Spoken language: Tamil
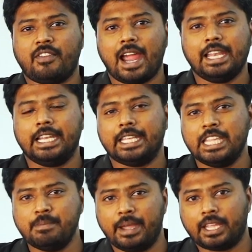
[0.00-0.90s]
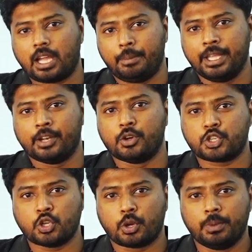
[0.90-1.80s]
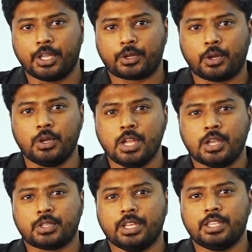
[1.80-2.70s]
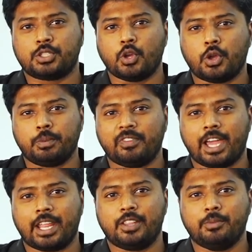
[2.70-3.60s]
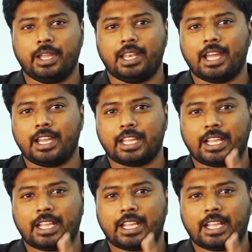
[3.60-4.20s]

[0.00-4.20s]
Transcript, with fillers: வேலின் இ பைக் அப்படிங்கிற ஒரு ஷோரூமில் இருக்கோம் ஸோ இந்த ஷோரூம் வேறு எதுவுமே இல்லை